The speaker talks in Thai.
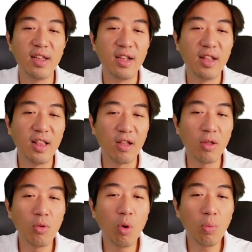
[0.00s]
เราต้
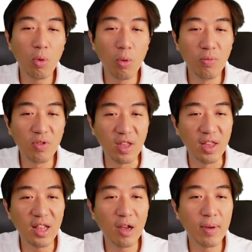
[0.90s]
องควบคุมสิ่ง
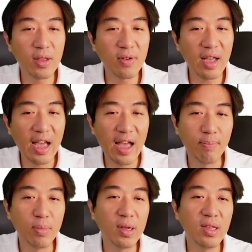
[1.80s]
ที่เราไม่ต้องการ
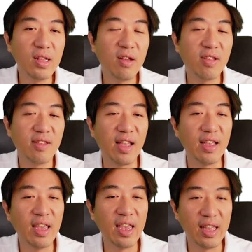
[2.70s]
เพื่อที่เราจะสัง
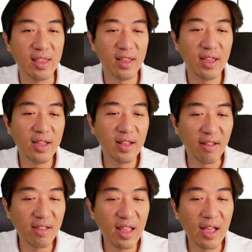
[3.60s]
เกตลัก
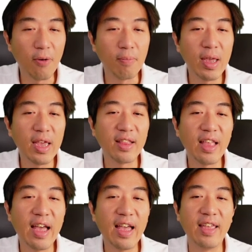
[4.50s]
ษณะของเมฆ
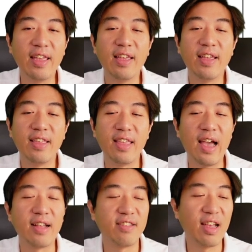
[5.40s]
ได้อย่า
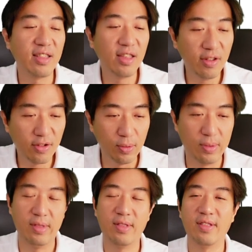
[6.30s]
งชัดที่สุด
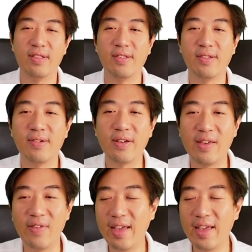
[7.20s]
โอเคไหม